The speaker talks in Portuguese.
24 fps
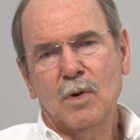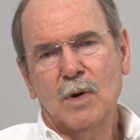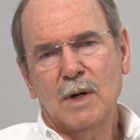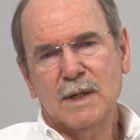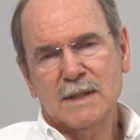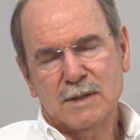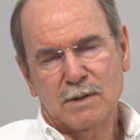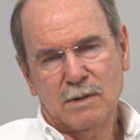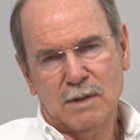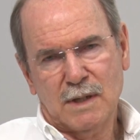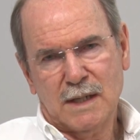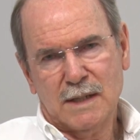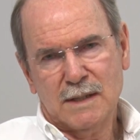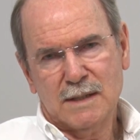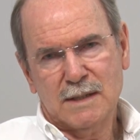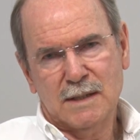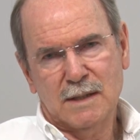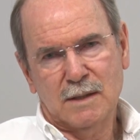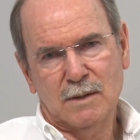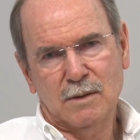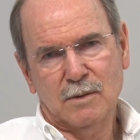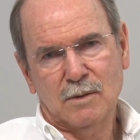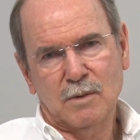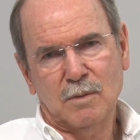essa
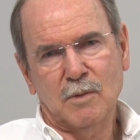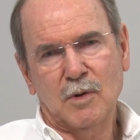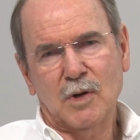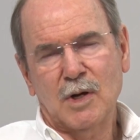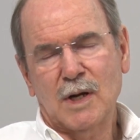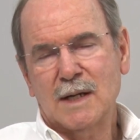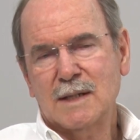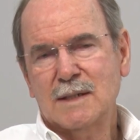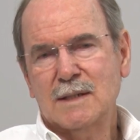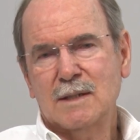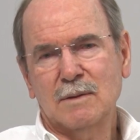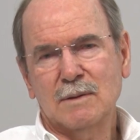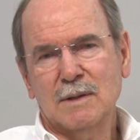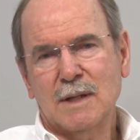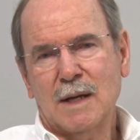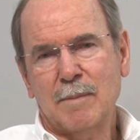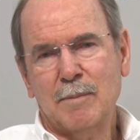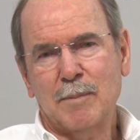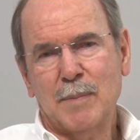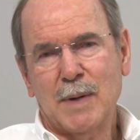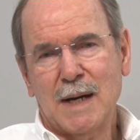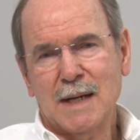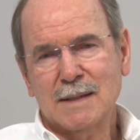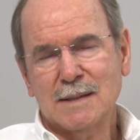oração como oração da
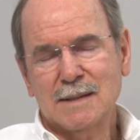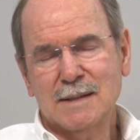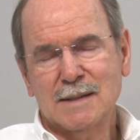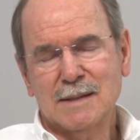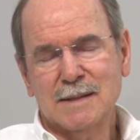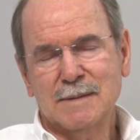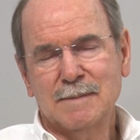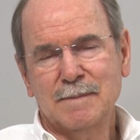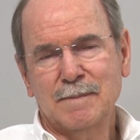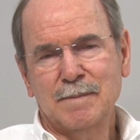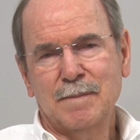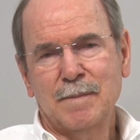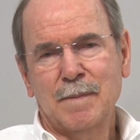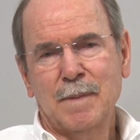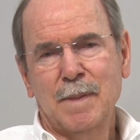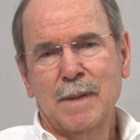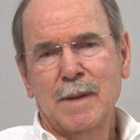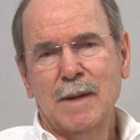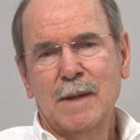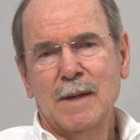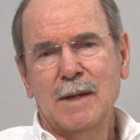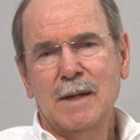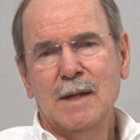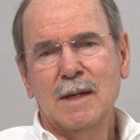paz
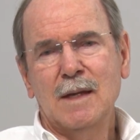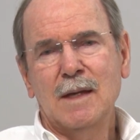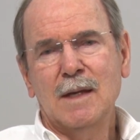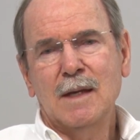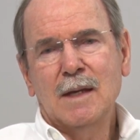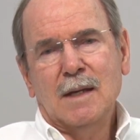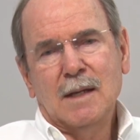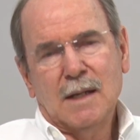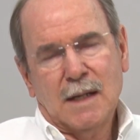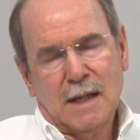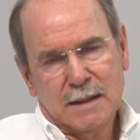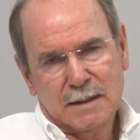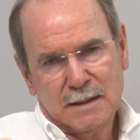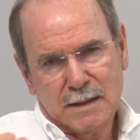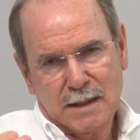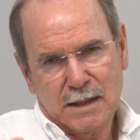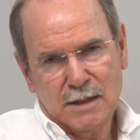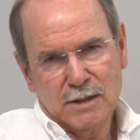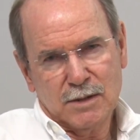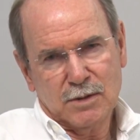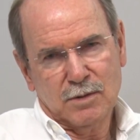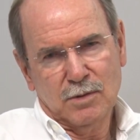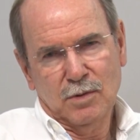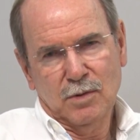e
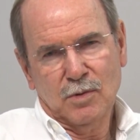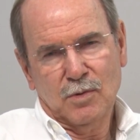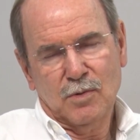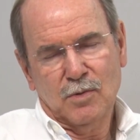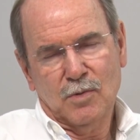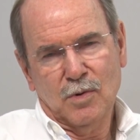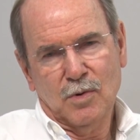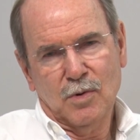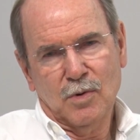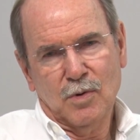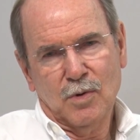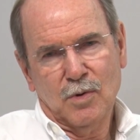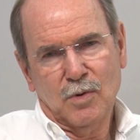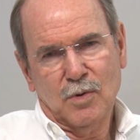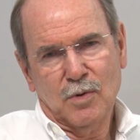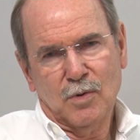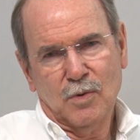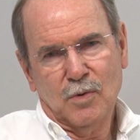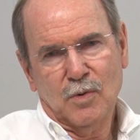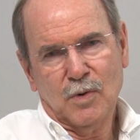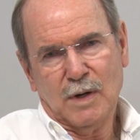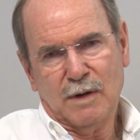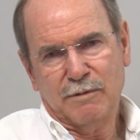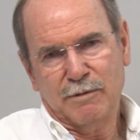atrás
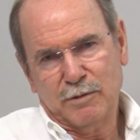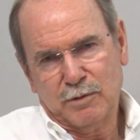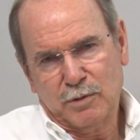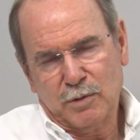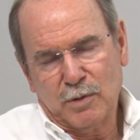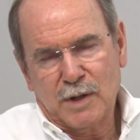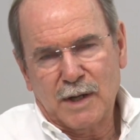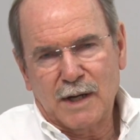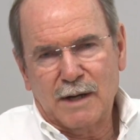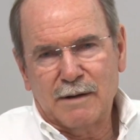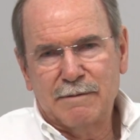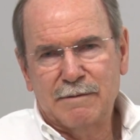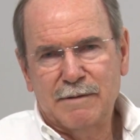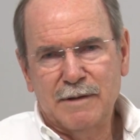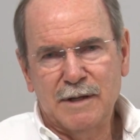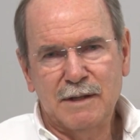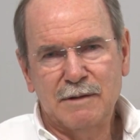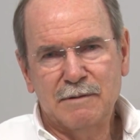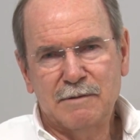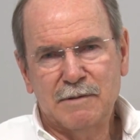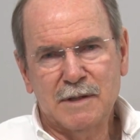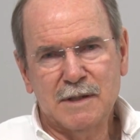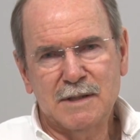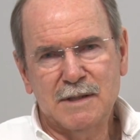colocou a fotografia
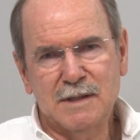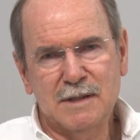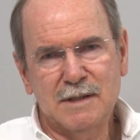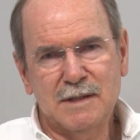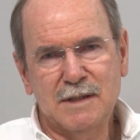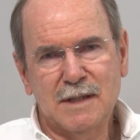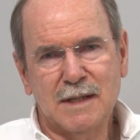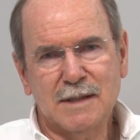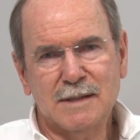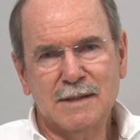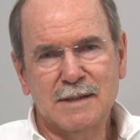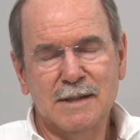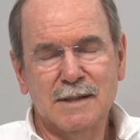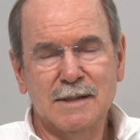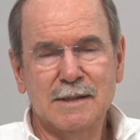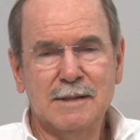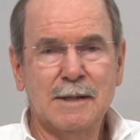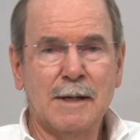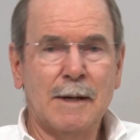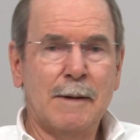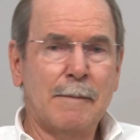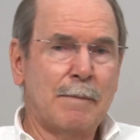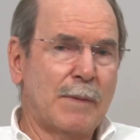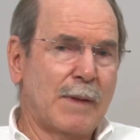de Francisco de Assis.
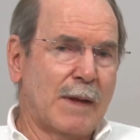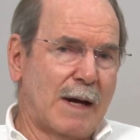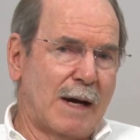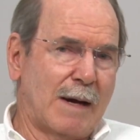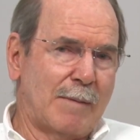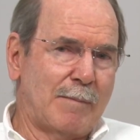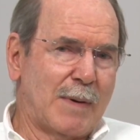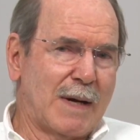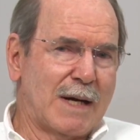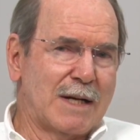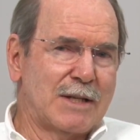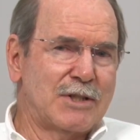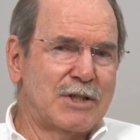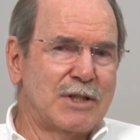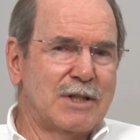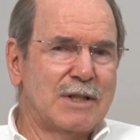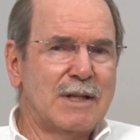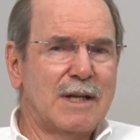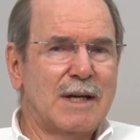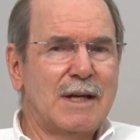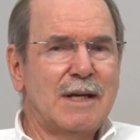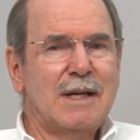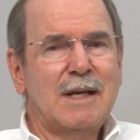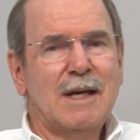A partir
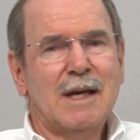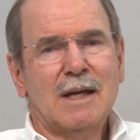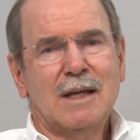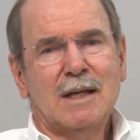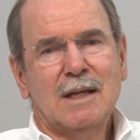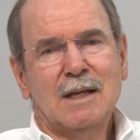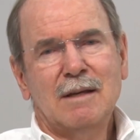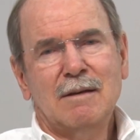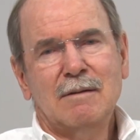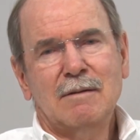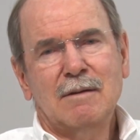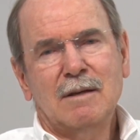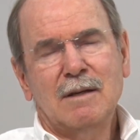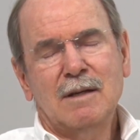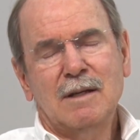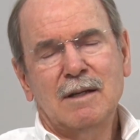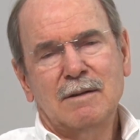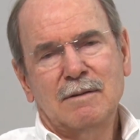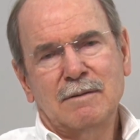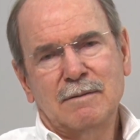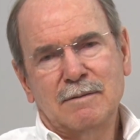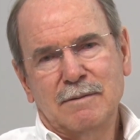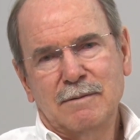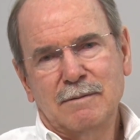daí é
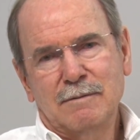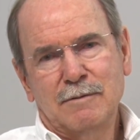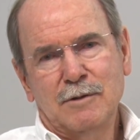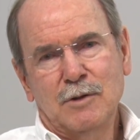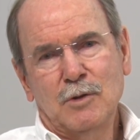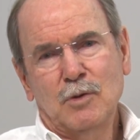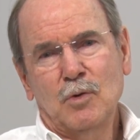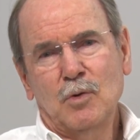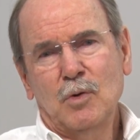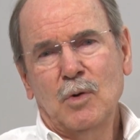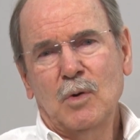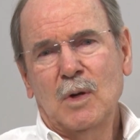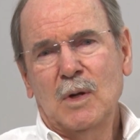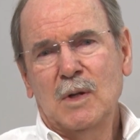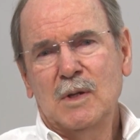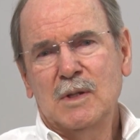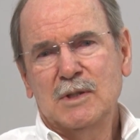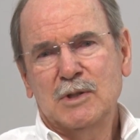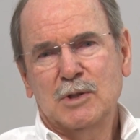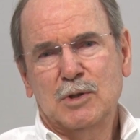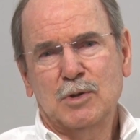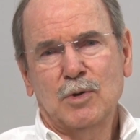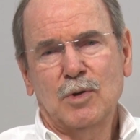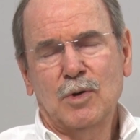que
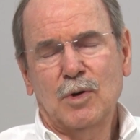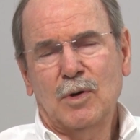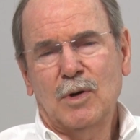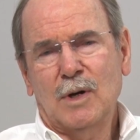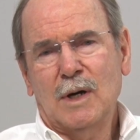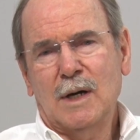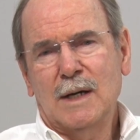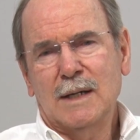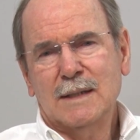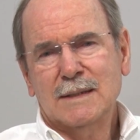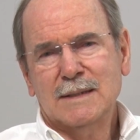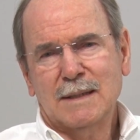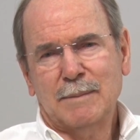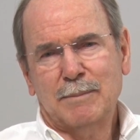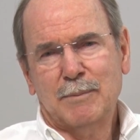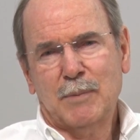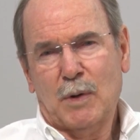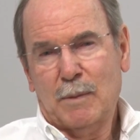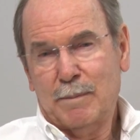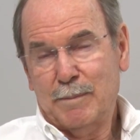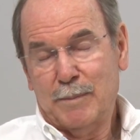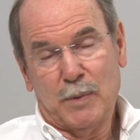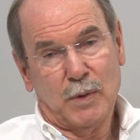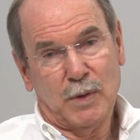viralizou essa
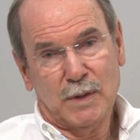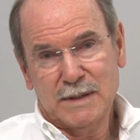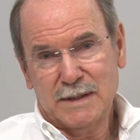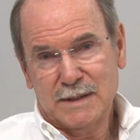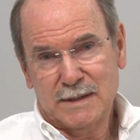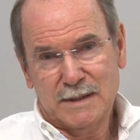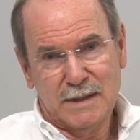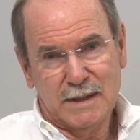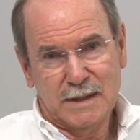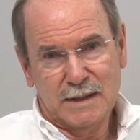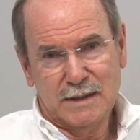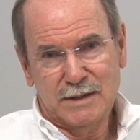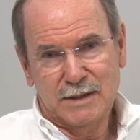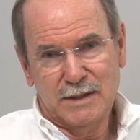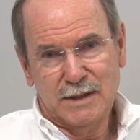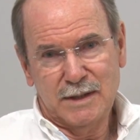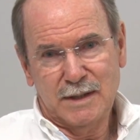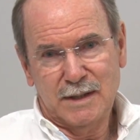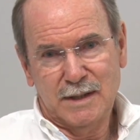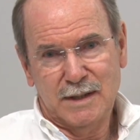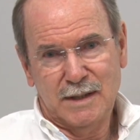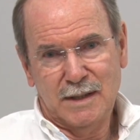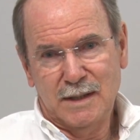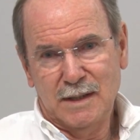proposta de
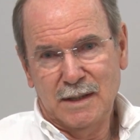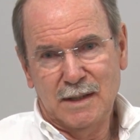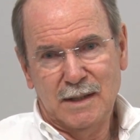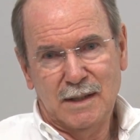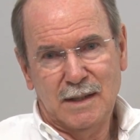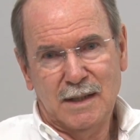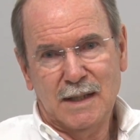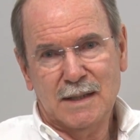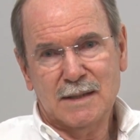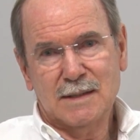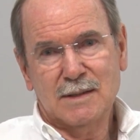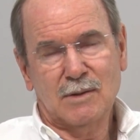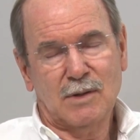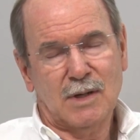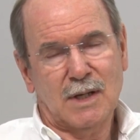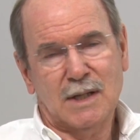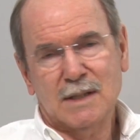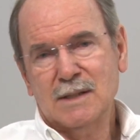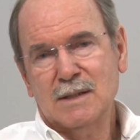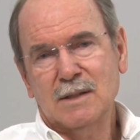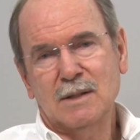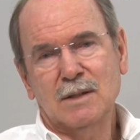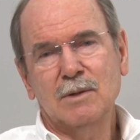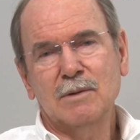que essa
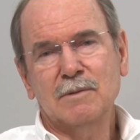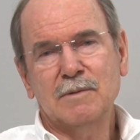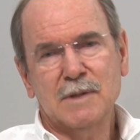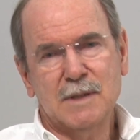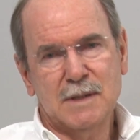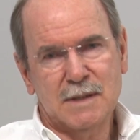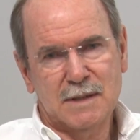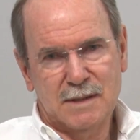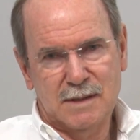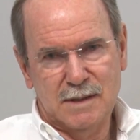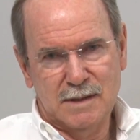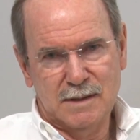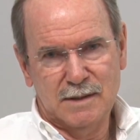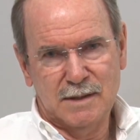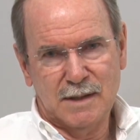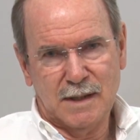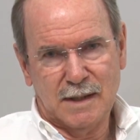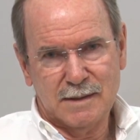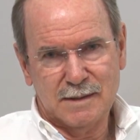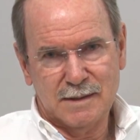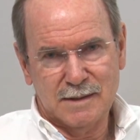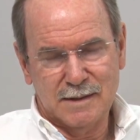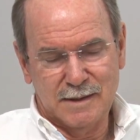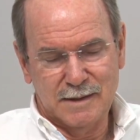oração é do Francisco de
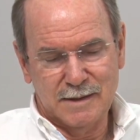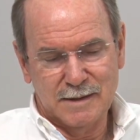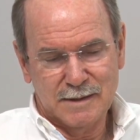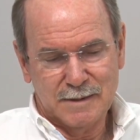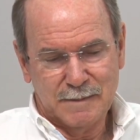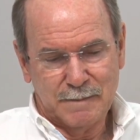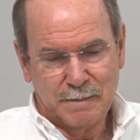Assis.